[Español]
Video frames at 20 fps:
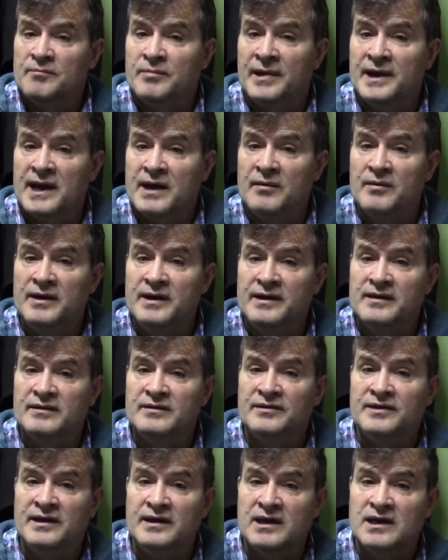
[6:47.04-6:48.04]
para ver
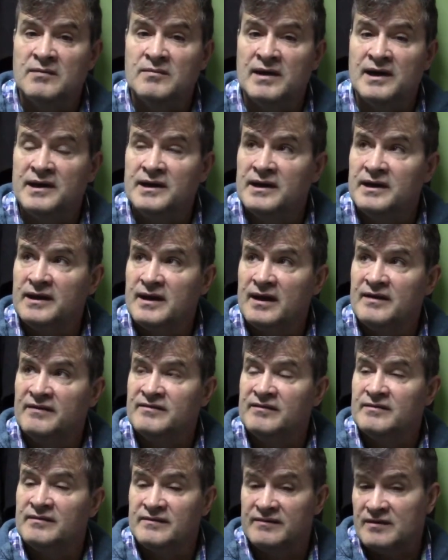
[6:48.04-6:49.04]
de qué manera
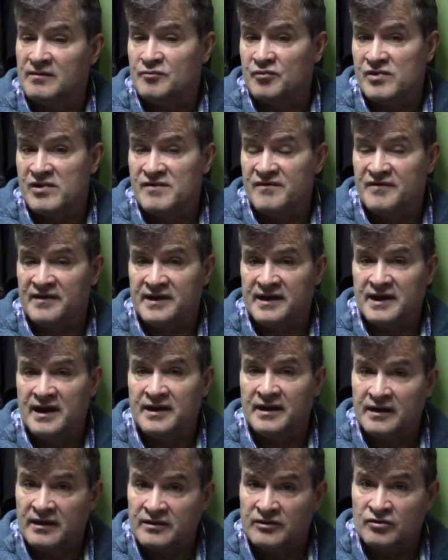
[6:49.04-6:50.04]
se, puede frenar
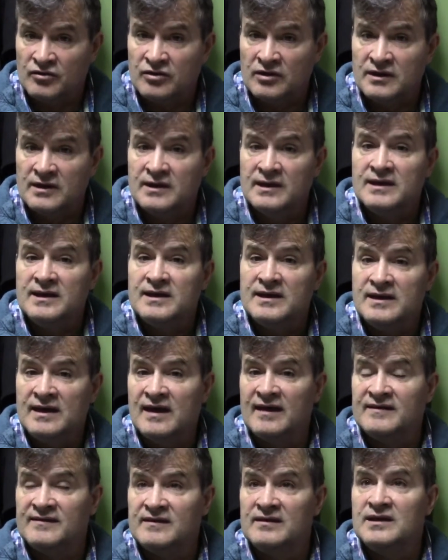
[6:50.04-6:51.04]
esto. Y
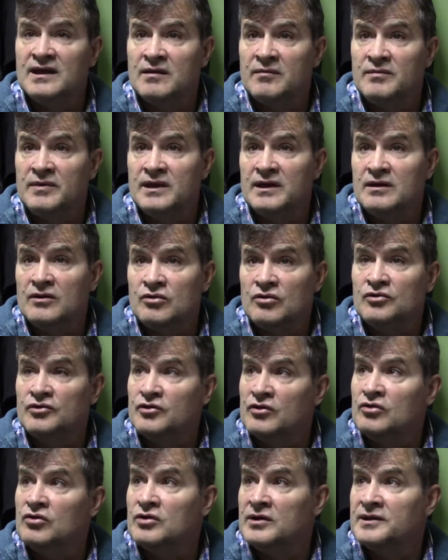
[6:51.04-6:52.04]
así también con
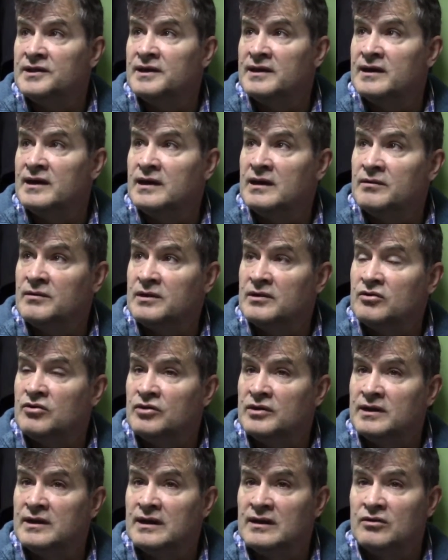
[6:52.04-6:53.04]
todo lo que tenga que ver
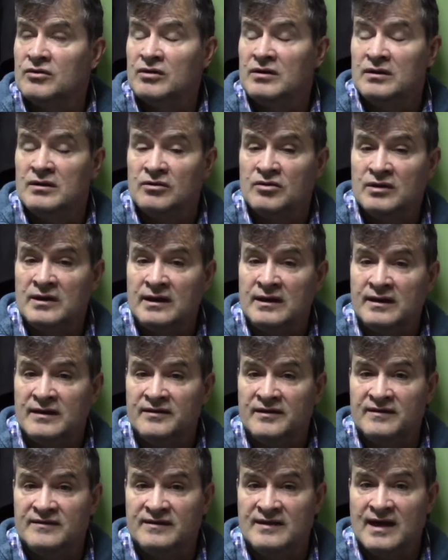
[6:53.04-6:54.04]
con, el, con, con la
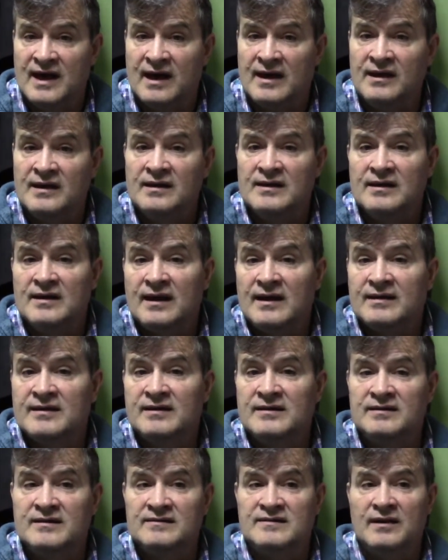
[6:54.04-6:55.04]
electricidad. La
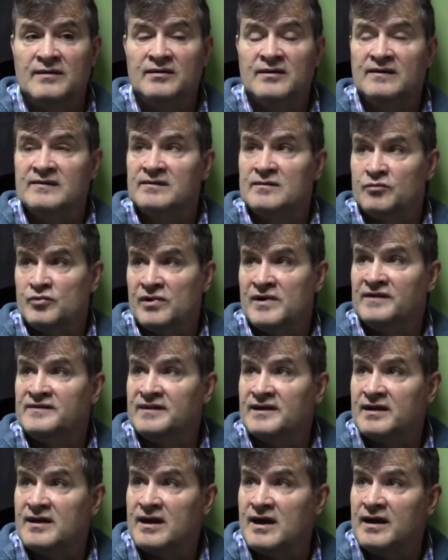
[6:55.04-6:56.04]
gente sabe que se puede
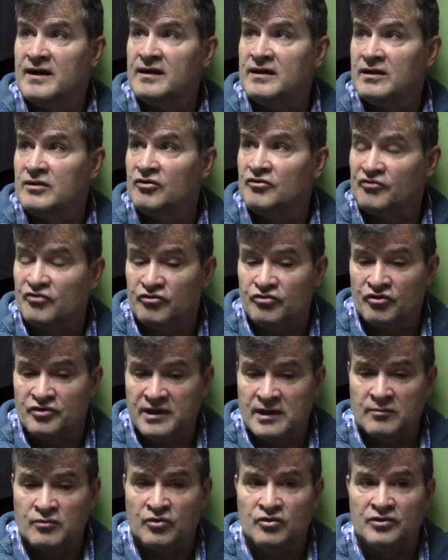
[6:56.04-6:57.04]
acercar y nosotros
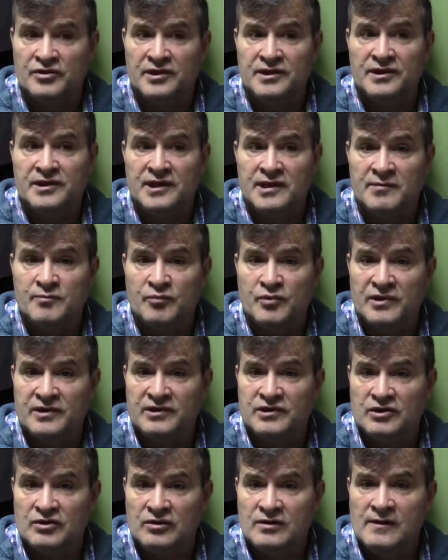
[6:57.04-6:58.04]
estamos
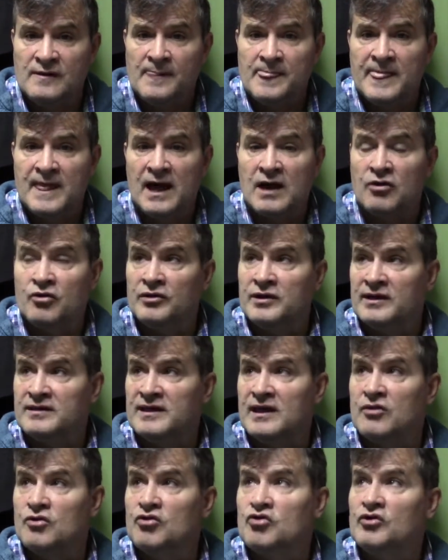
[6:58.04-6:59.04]
dispuestos a
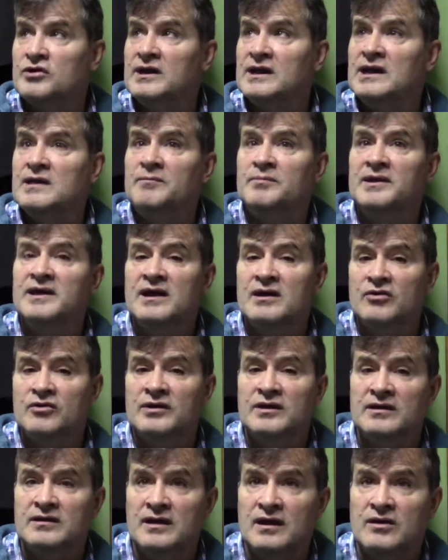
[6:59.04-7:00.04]
conectarnos con el EPRI y a
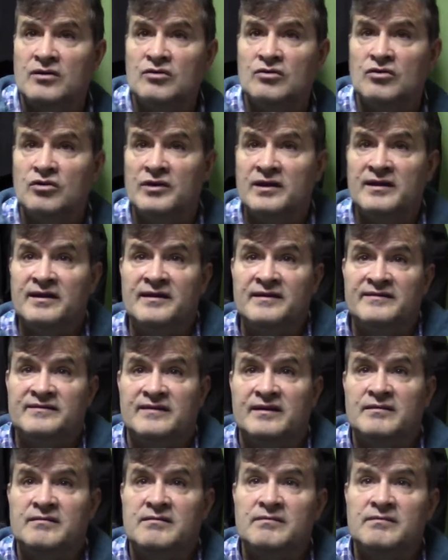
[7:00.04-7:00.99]
conectarnos con EDERSA.